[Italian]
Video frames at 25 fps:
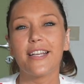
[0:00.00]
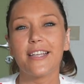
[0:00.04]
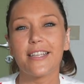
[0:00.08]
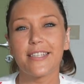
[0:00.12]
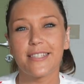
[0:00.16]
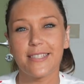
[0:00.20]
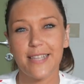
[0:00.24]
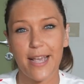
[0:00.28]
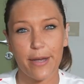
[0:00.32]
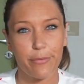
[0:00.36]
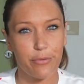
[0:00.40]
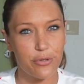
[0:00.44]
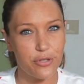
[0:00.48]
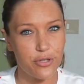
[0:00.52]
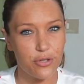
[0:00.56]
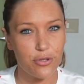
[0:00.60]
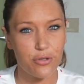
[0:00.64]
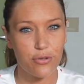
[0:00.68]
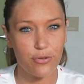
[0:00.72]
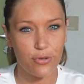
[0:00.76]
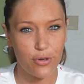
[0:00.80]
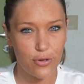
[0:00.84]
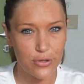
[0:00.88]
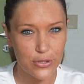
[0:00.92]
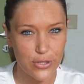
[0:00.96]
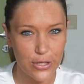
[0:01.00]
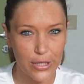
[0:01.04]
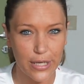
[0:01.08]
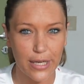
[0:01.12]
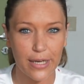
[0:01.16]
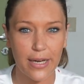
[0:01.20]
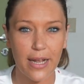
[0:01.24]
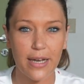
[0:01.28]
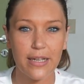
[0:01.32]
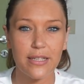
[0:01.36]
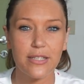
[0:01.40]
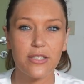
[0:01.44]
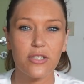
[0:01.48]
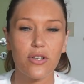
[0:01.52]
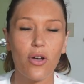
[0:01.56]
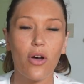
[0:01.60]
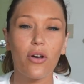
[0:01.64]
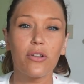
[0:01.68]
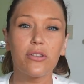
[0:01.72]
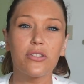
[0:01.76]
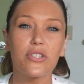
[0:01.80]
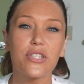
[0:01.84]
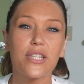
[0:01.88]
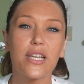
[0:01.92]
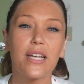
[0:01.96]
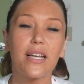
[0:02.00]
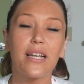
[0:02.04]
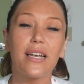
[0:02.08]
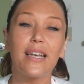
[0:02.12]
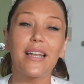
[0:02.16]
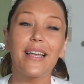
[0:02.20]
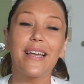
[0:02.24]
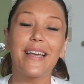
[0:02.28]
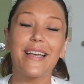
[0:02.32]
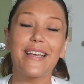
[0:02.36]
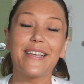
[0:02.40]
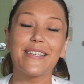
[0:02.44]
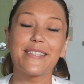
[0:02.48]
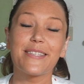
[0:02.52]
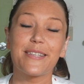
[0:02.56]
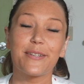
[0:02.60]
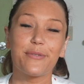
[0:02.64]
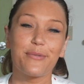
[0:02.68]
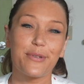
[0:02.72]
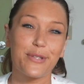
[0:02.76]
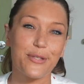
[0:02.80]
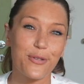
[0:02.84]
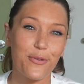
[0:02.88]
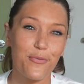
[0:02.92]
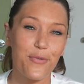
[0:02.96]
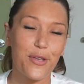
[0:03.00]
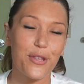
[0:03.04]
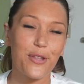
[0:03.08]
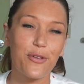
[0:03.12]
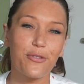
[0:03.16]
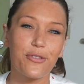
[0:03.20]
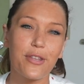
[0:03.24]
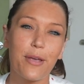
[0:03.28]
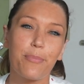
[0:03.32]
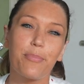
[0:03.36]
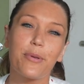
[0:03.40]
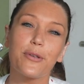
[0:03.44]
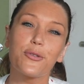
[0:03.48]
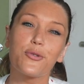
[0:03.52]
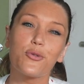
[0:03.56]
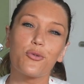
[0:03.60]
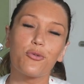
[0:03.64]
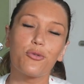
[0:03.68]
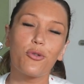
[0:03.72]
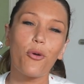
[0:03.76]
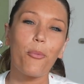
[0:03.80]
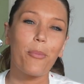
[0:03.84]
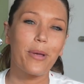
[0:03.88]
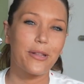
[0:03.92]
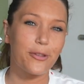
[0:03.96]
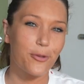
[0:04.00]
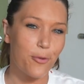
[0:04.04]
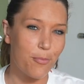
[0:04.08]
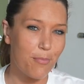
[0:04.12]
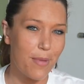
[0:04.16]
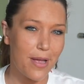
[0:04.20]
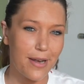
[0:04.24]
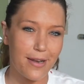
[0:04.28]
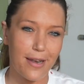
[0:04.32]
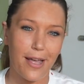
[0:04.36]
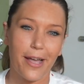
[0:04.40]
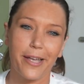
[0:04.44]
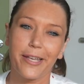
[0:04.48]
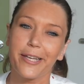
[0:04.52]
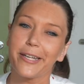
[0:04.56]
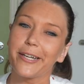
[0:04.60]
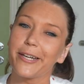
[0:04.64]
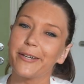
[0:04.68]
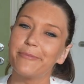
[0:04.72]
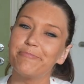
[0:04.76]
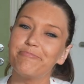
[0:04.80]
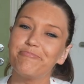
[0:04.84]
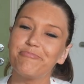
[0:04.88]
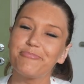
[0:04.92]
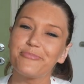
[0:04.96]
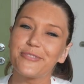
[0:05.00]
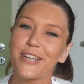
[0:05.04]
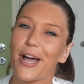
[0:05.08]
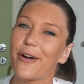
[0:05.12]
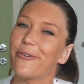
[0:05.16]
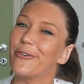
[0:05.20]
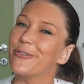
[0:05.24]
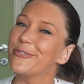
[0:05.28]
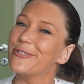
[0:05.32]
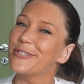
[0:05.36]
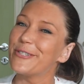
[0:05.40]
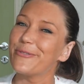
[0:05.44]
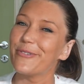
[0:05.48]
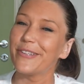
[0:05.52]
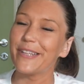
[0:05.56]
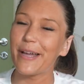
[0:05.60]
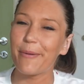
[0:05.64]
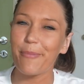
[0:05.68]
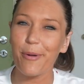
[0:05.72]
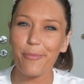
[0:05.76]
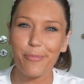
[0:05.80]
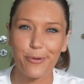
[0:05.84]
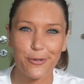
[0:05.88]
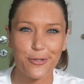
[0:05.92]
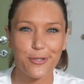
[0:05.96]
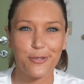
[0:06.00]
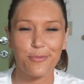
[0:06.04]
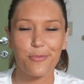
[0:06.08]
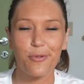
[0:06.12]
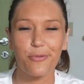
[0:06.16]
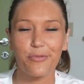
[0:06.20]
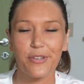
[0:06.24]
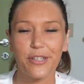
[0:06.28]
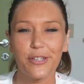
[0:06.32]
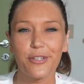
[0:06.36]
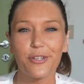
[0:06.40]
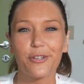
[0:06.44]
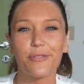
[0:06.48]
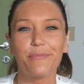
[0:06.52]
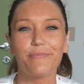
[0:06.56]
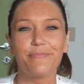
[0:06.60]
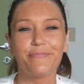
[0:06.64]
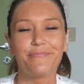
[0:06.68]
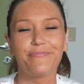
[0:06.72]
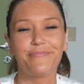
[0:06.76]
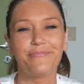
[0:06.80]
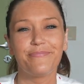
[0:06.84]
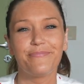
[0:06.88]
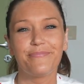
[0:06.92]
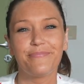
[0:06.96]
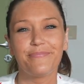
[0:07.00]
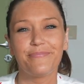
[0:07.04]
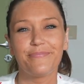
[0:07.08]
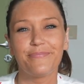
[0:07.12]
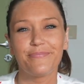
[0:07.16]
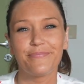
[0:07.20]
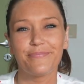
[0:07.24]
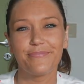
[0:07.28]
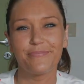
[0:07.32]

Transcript: Seguici sui nostri canali social e se questo video ti è piaciuto metti un bel like. Ciao, ci vediamo al prossimo video.